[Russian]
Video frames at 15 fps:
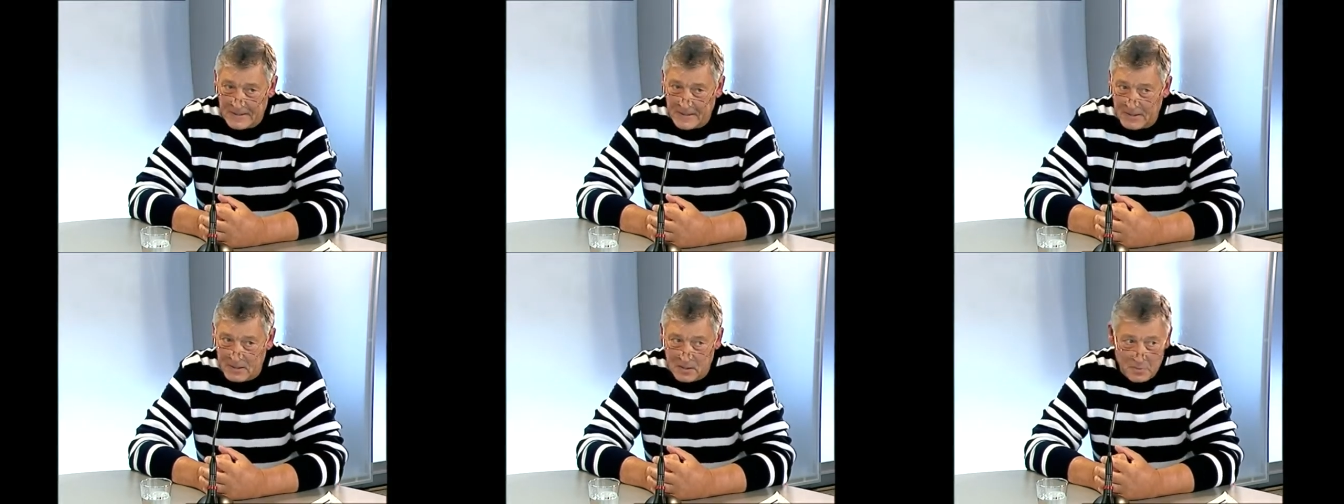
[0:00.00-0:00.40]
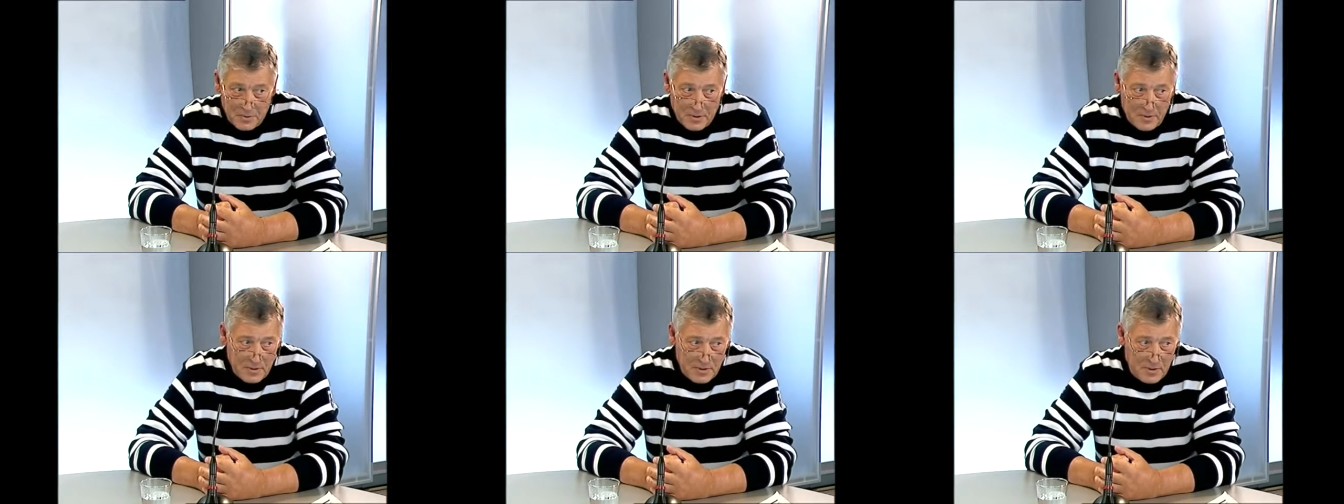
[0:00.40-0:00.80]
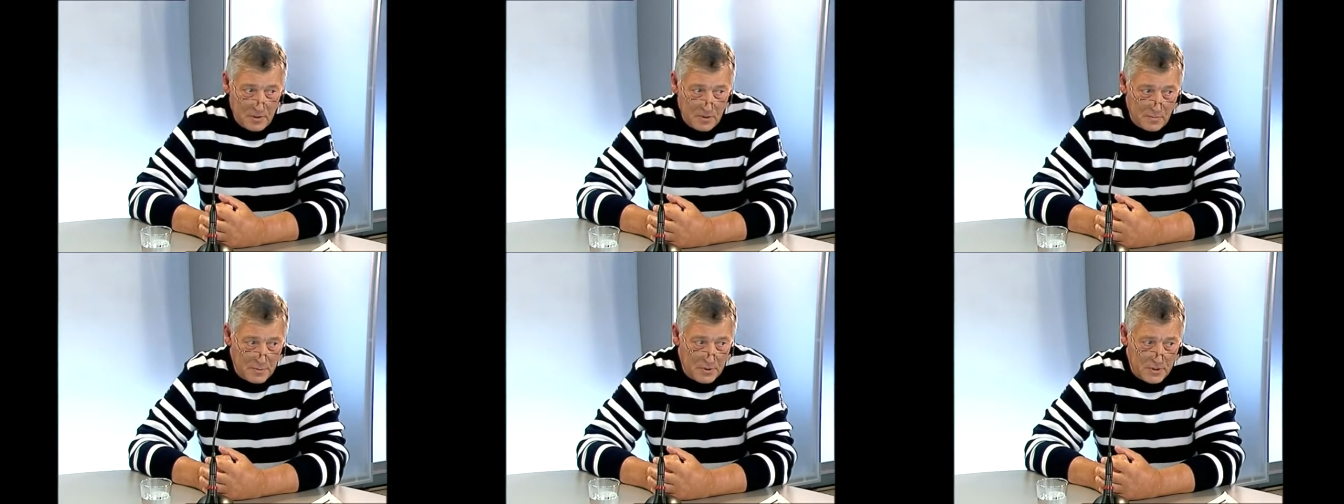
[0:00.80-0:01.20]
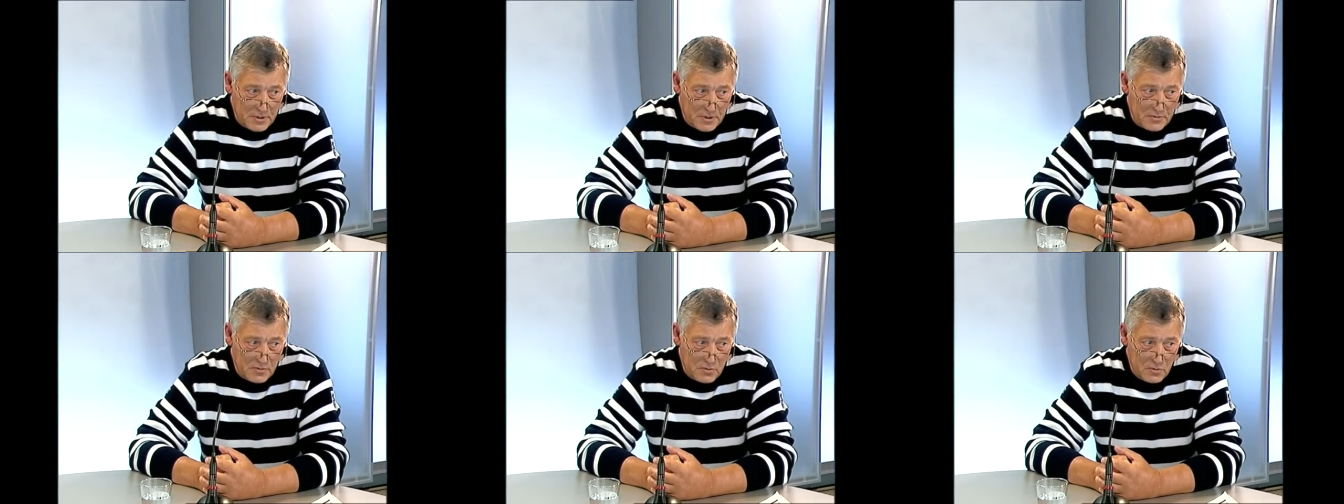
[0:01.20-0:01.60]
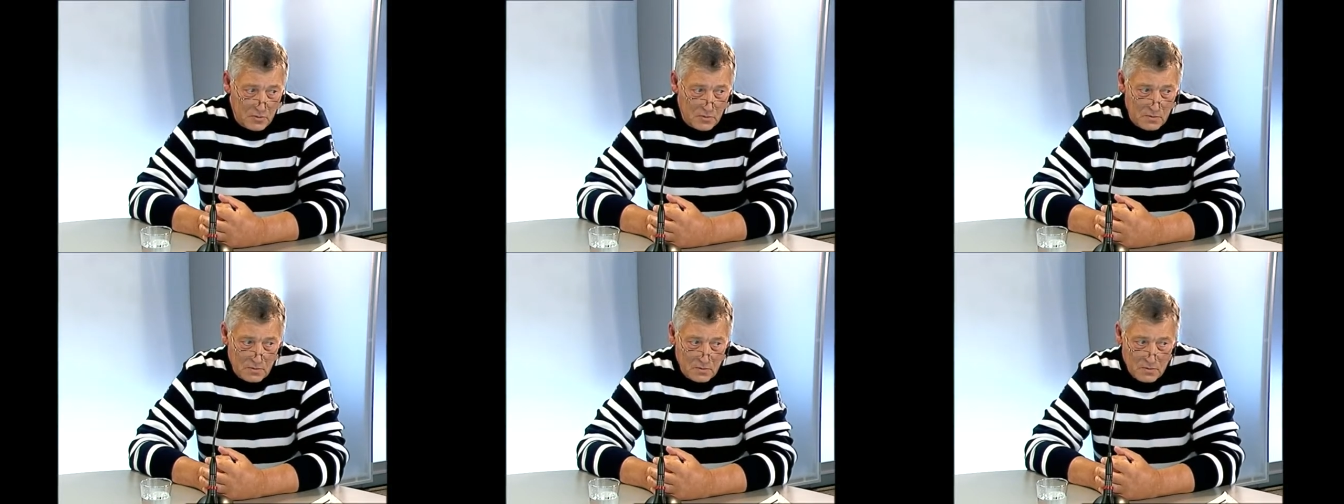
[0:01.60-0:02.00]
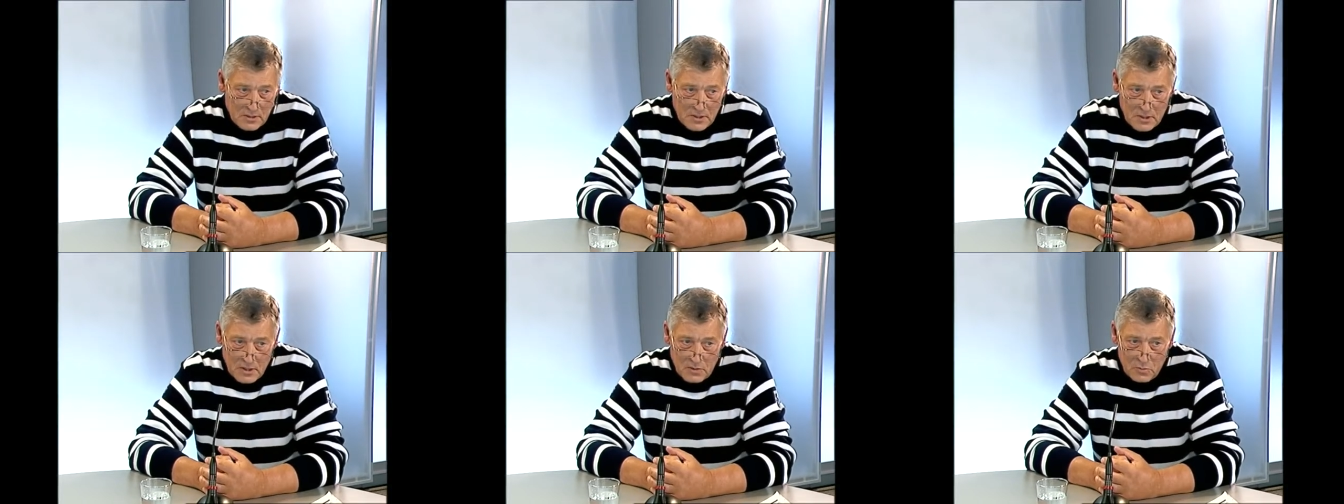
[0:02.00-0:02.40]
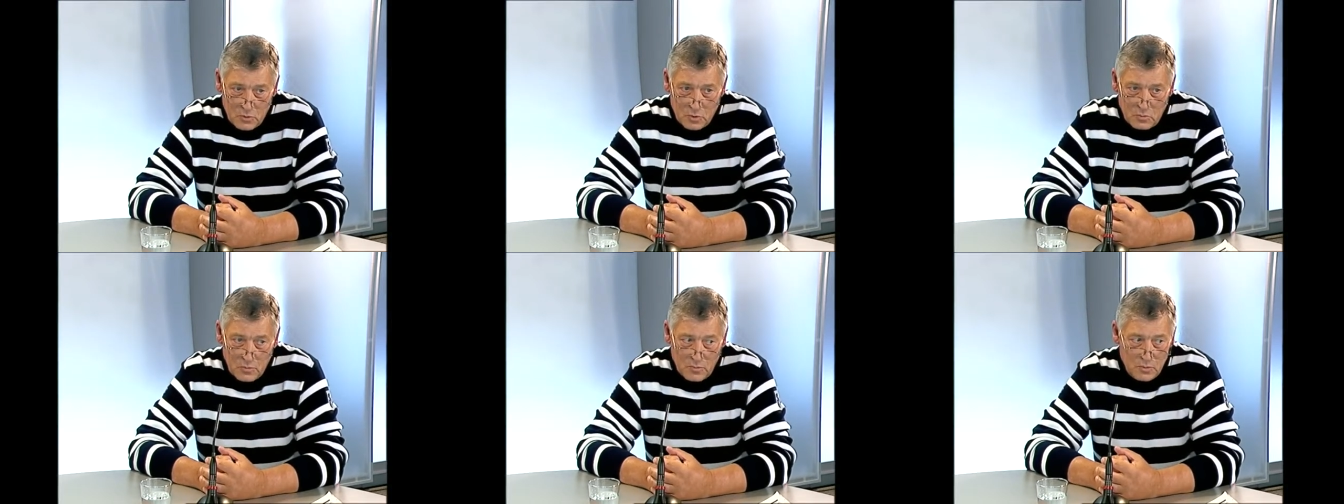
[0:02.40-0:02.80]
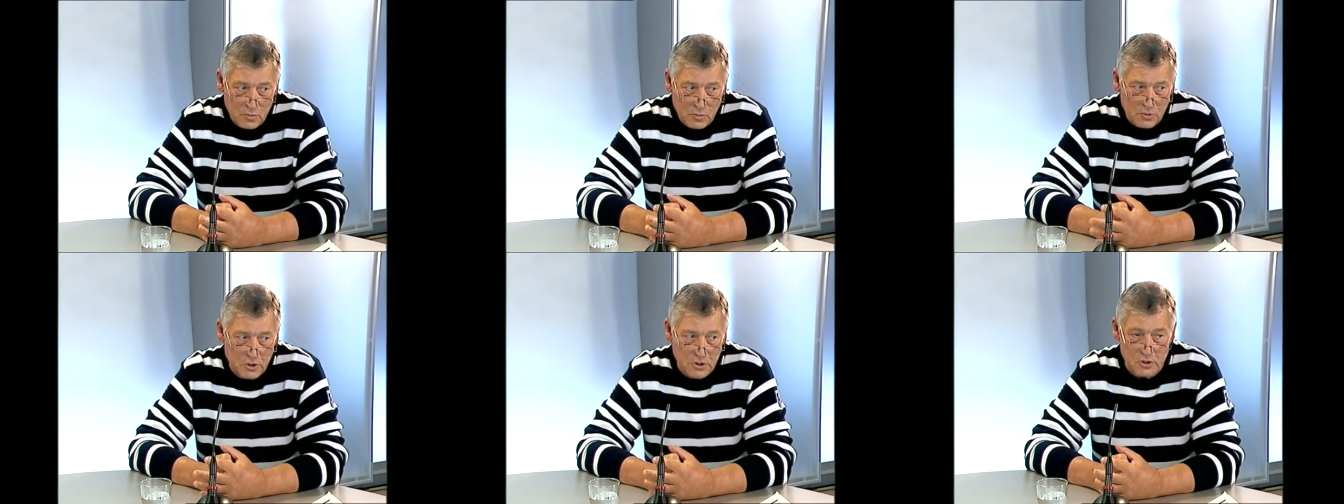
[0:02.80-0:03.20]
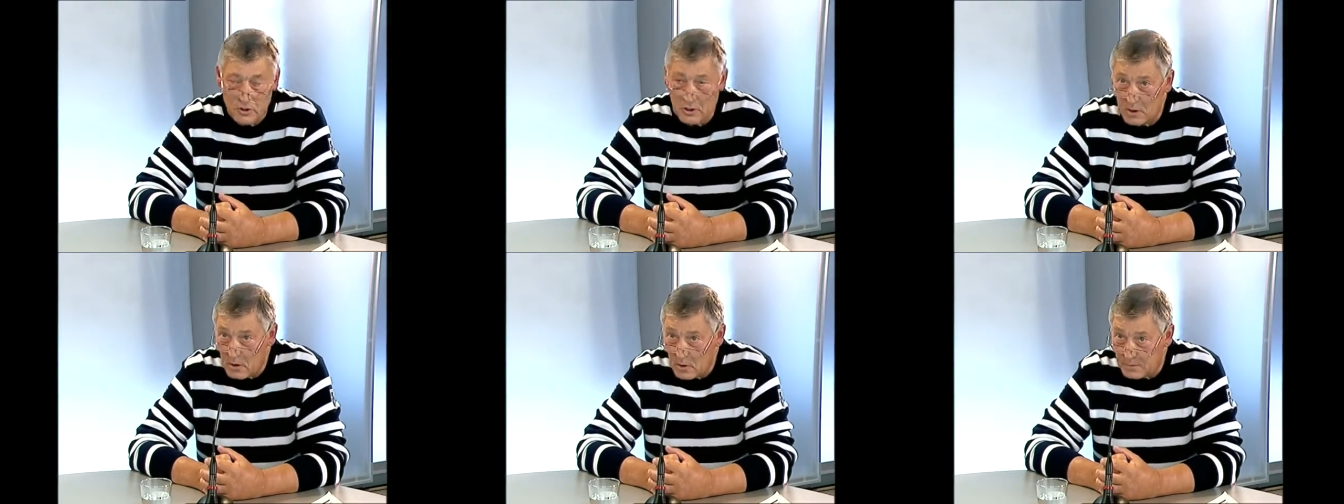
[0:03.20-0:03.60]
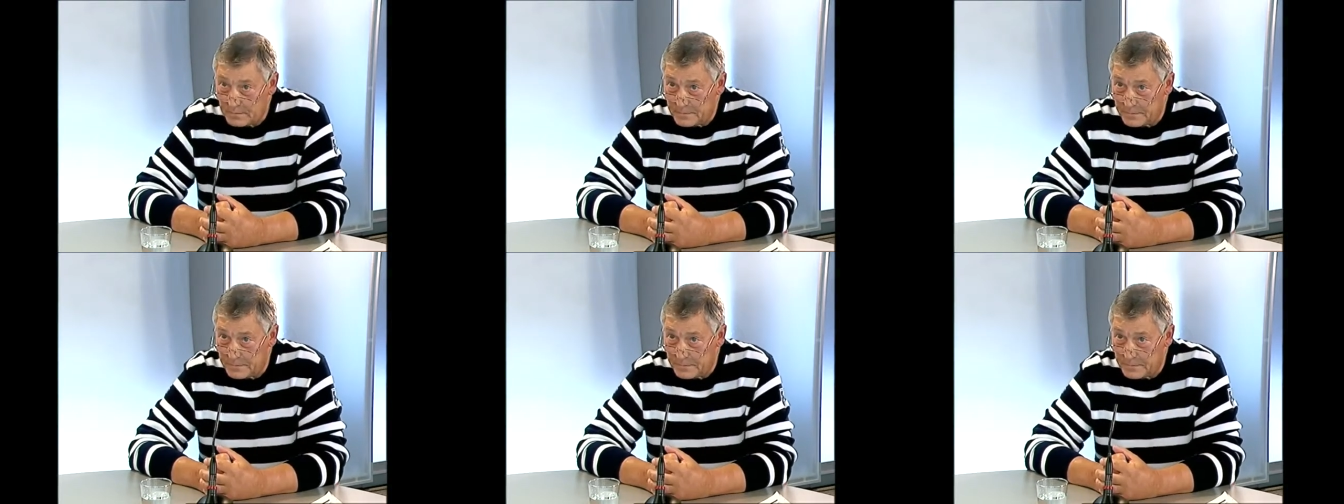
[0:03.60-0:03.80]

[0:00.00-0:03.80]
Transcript: они приходили прежде всего за тем, чтобы получить жилье.